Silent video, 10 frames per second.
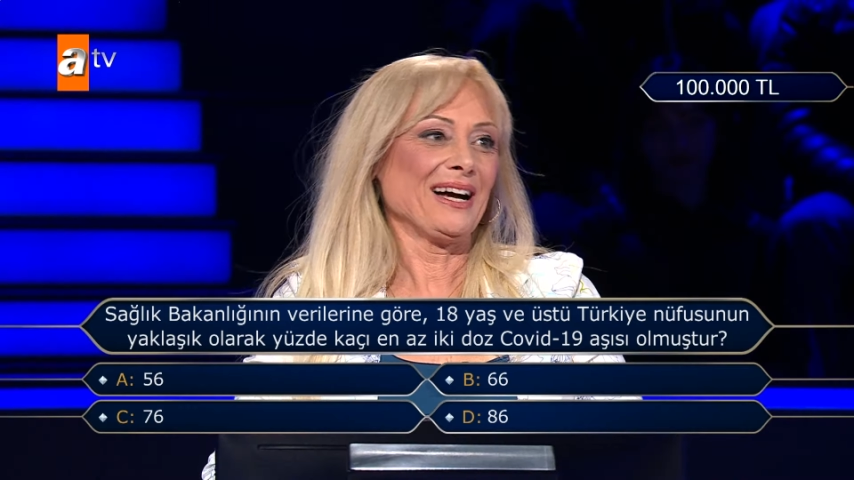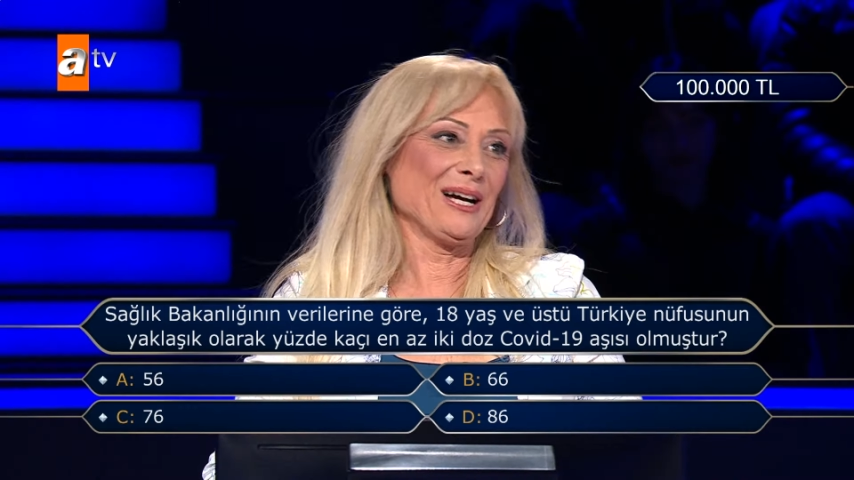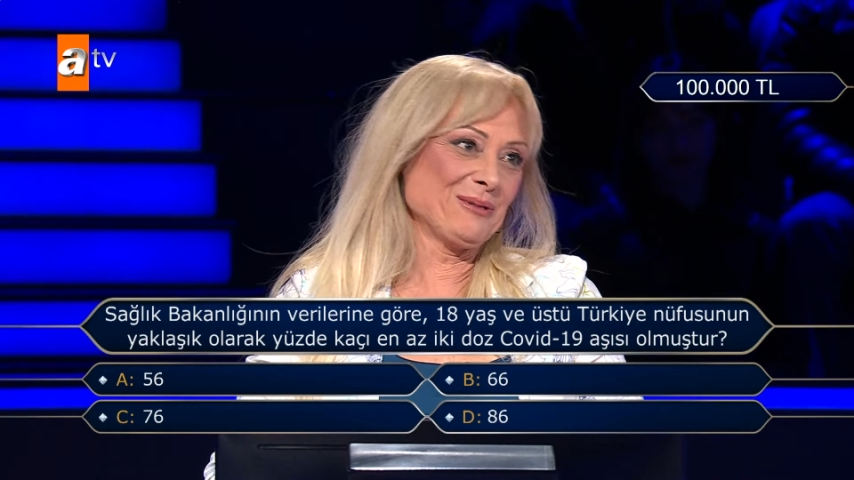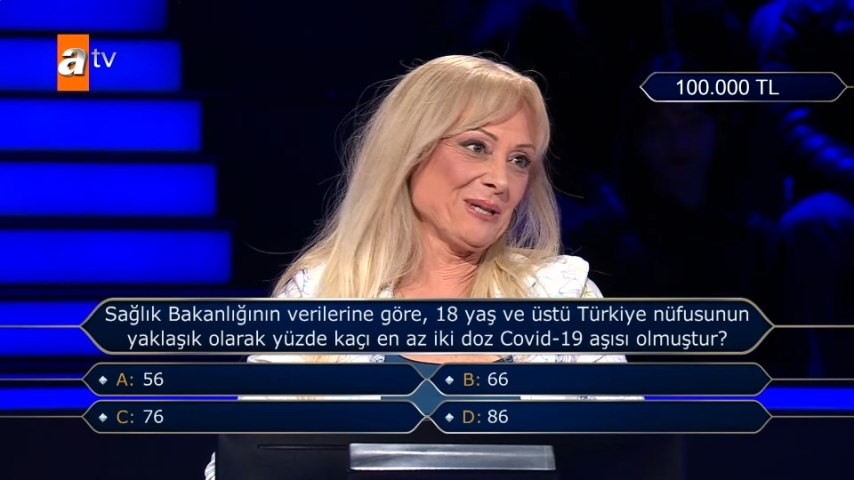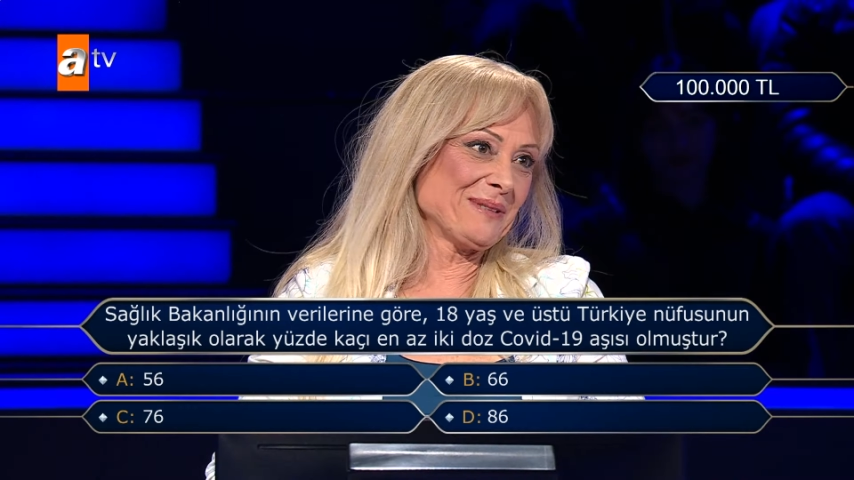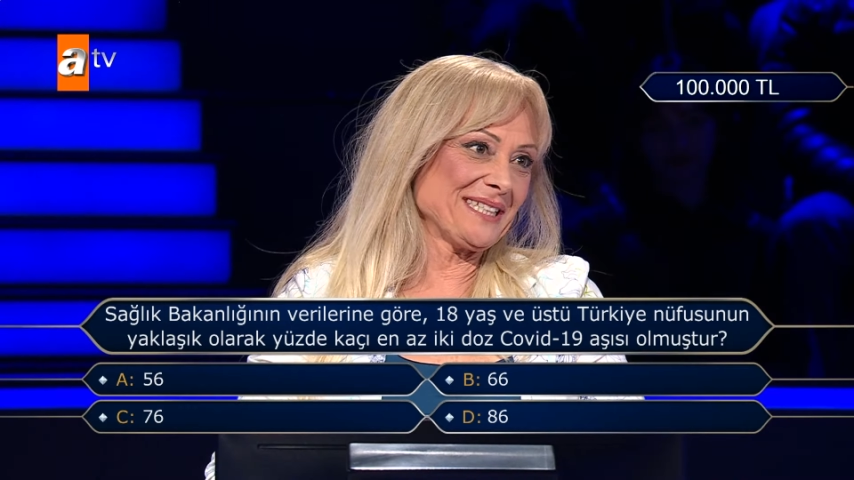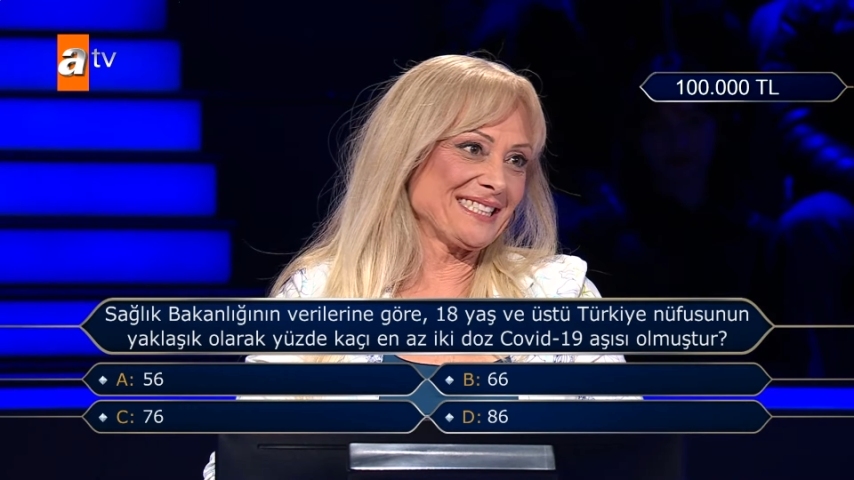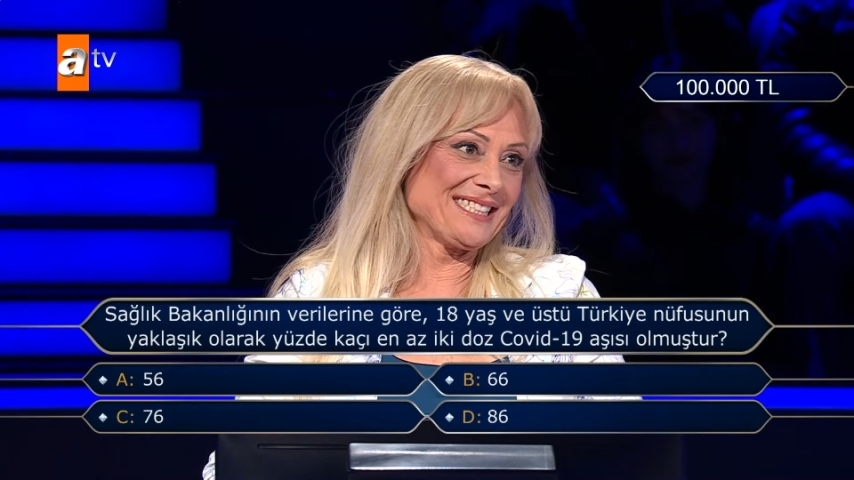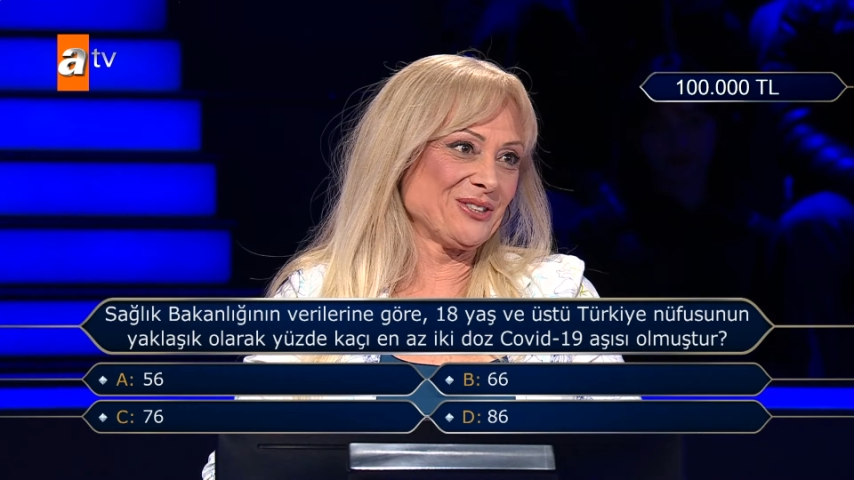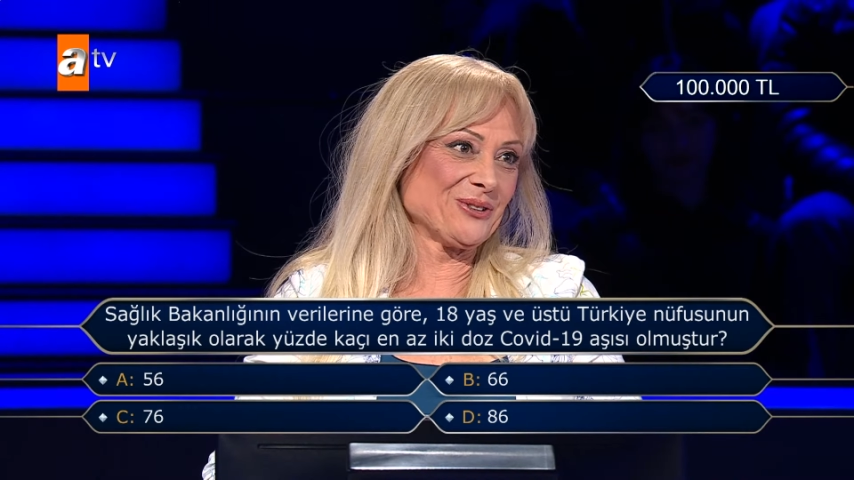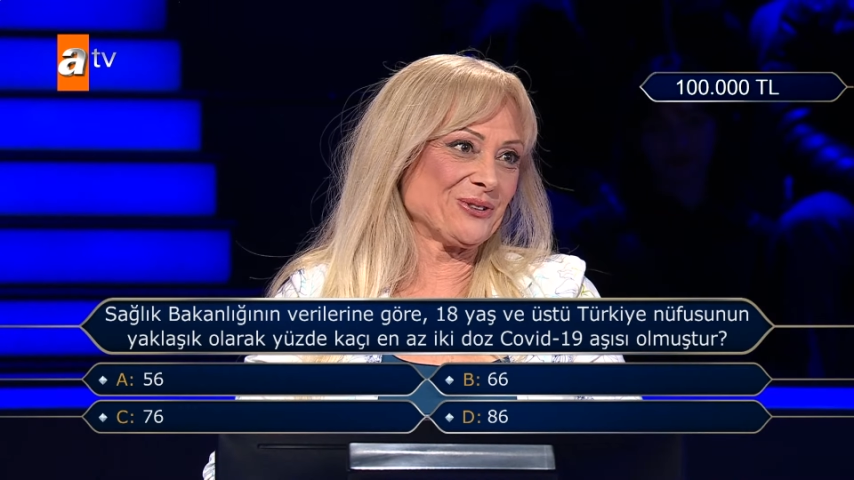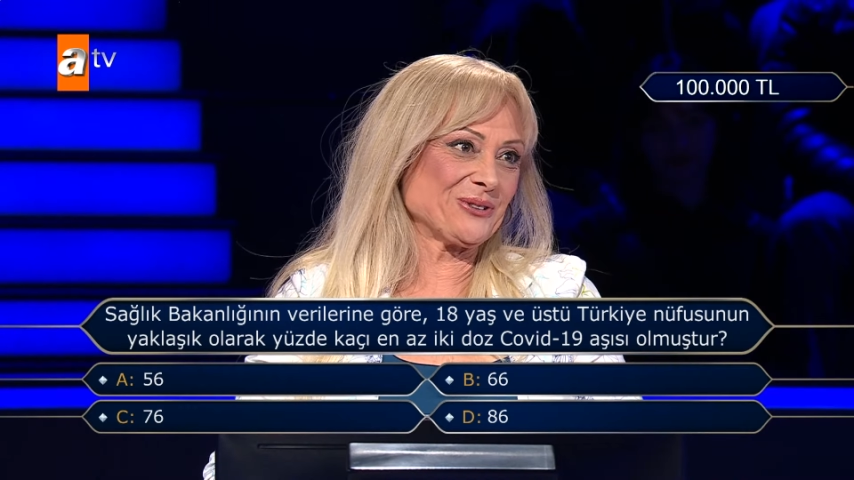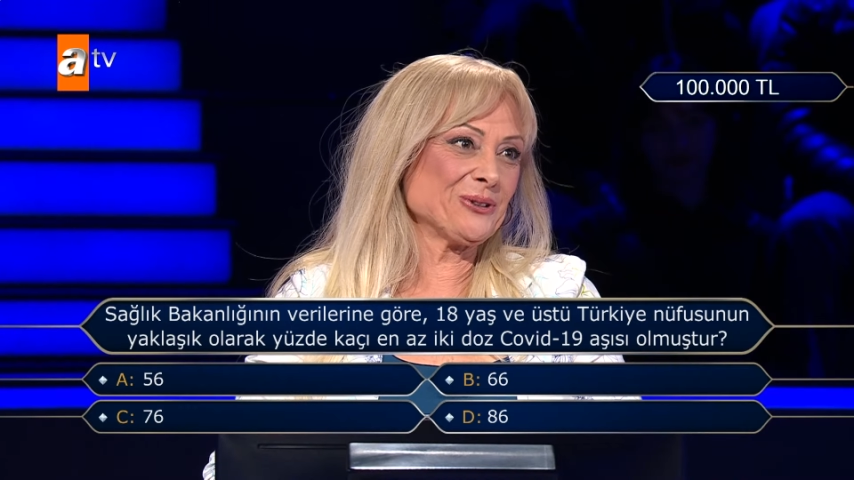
Amcam 8. çocuk.